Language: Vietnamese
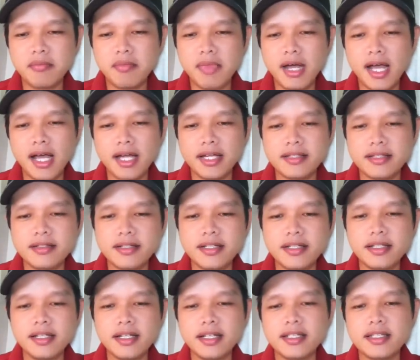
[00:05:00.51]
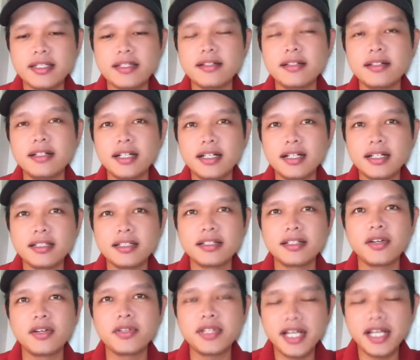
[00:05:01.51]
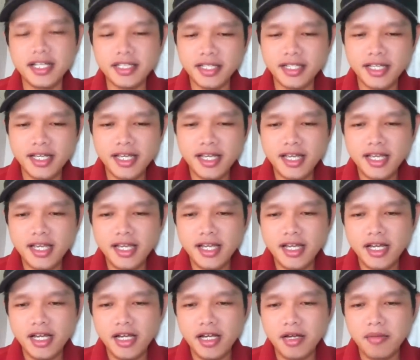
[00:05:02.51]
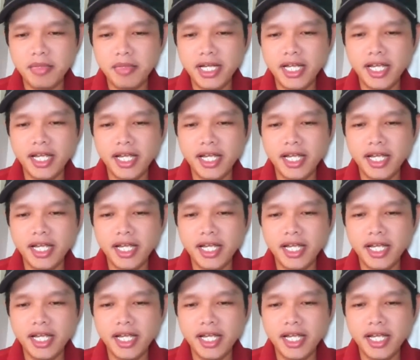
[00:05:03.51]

mà trước kia chưa được nói tới. Mấy